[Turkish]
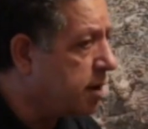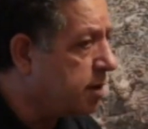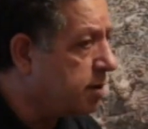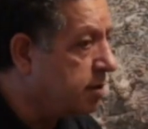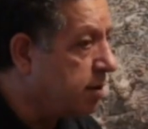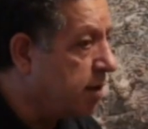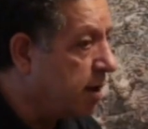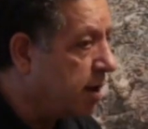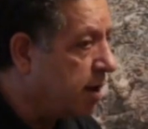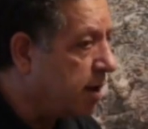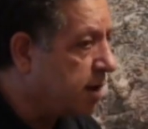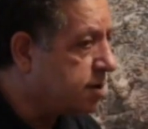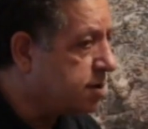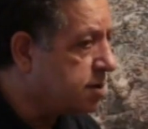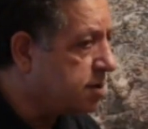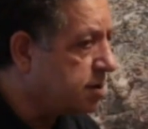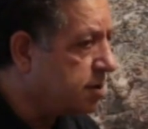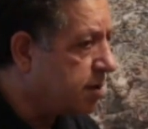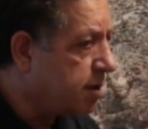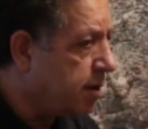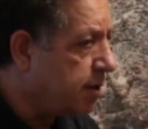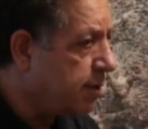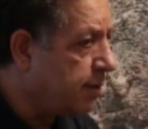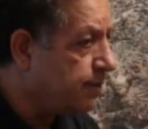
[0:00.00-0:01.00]
ben
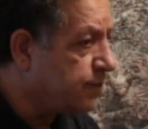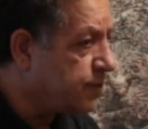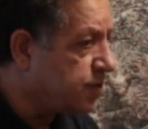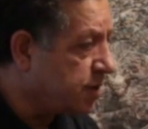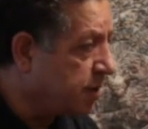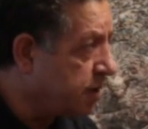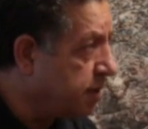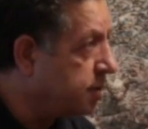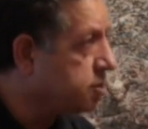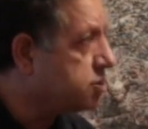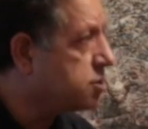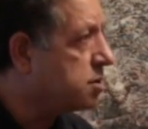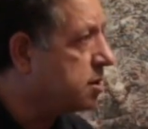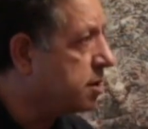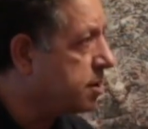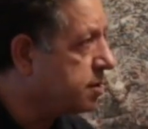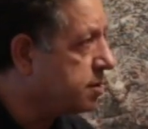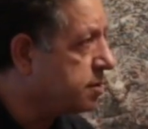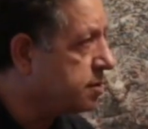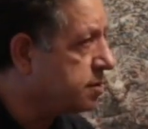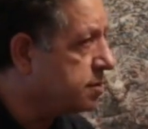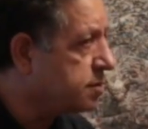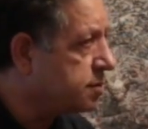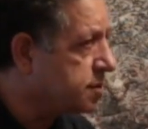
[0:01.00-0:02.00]
aslında
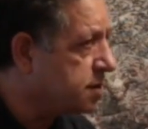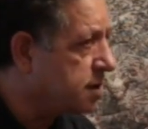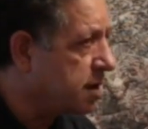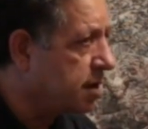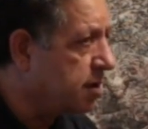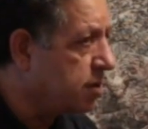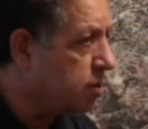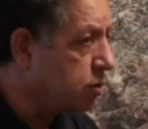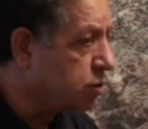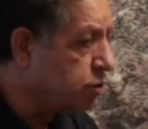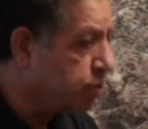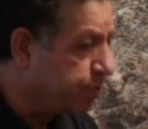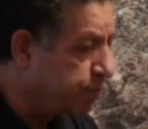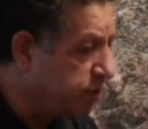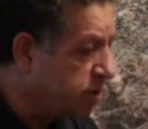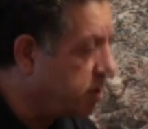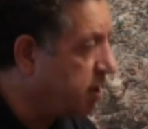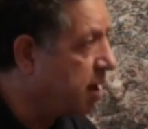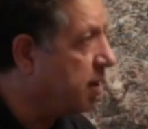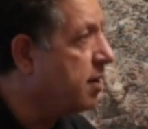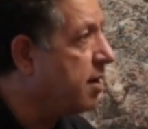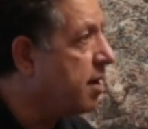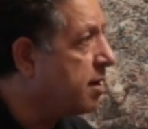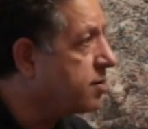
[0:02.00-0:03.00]
sanatçıların olup
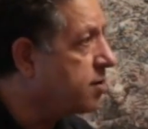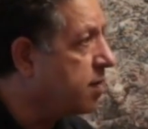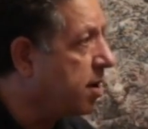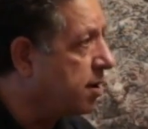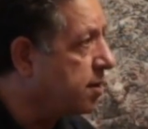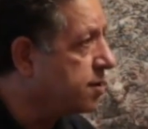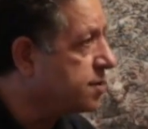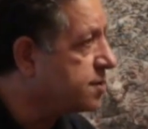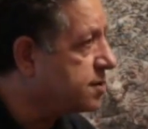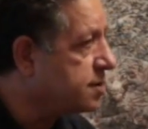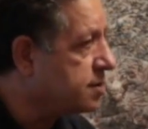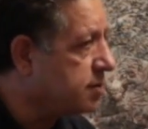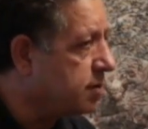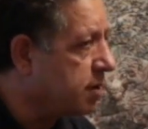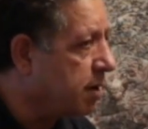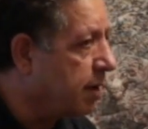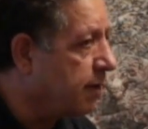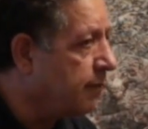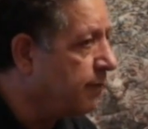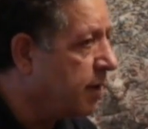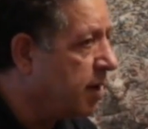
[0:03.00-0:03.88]
bitenler karşısında